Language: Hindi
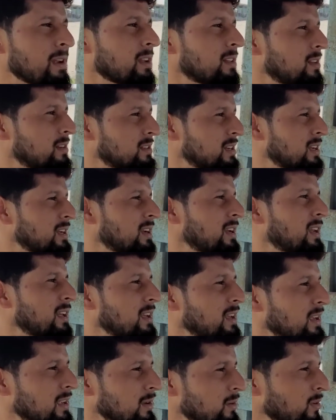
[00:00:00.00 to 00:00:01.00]
फिर इधर से
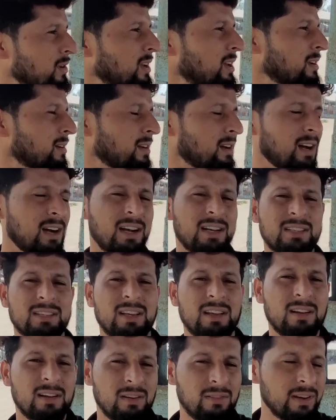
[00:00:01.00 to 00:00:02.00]
निकलेंगे क्योंकि यार आज
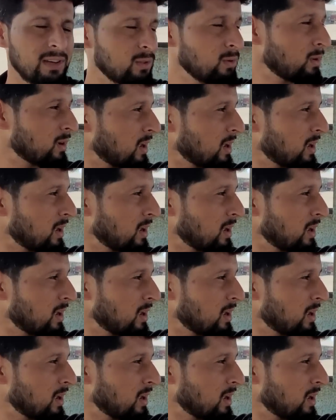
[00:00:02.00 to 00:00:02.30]
की कनवाई तो